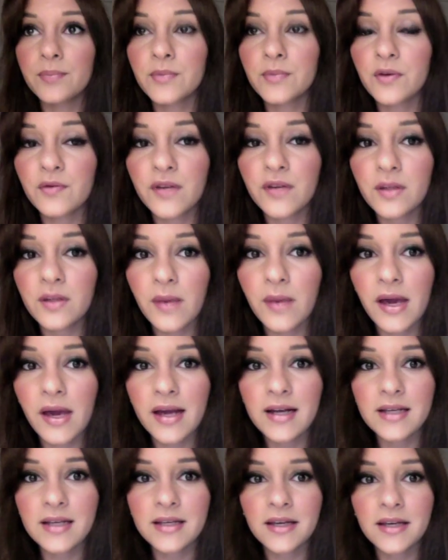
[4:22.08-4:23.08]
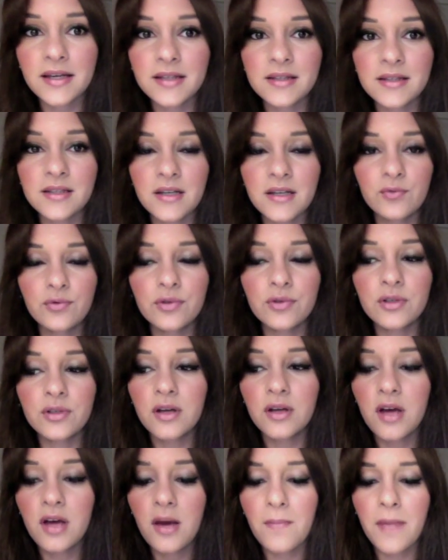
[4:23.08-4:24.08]
gefällt mir eigentlich echt sehr gut.
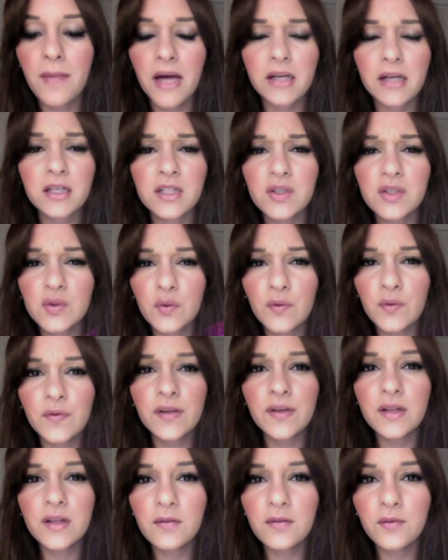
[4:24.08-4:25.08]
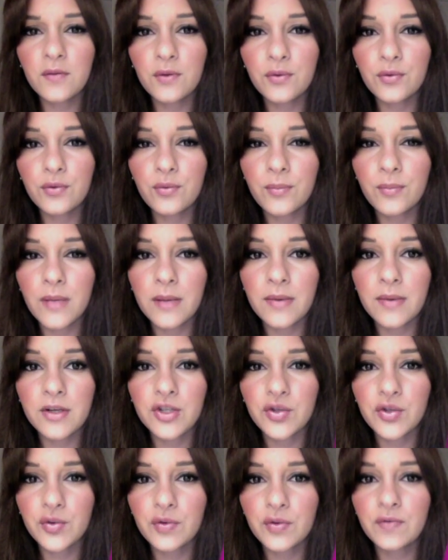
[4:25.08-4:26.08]
Macht nicht so viel Volumen, aber
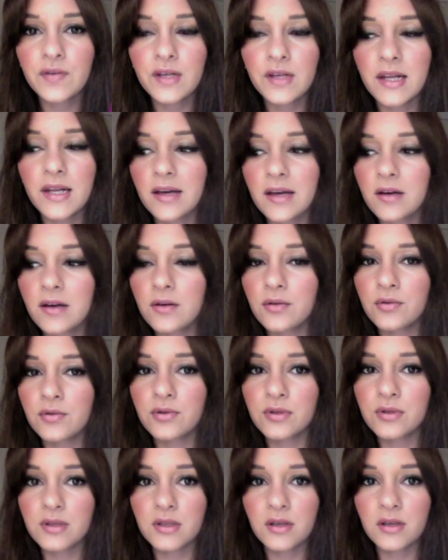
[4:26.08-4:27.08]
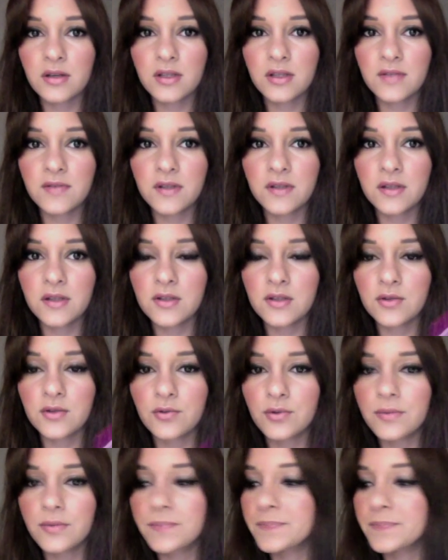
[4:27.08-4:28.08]
schön viel Länge und äh,
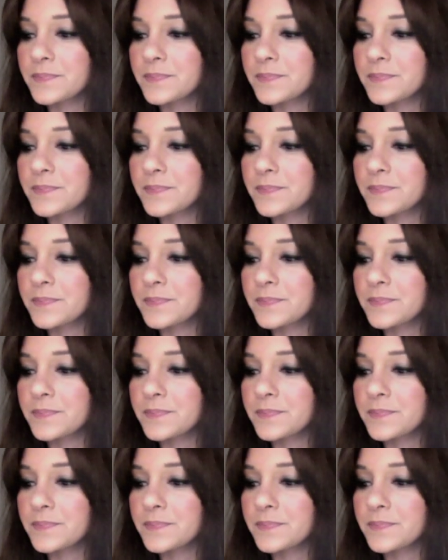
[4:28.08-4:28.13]
Definition.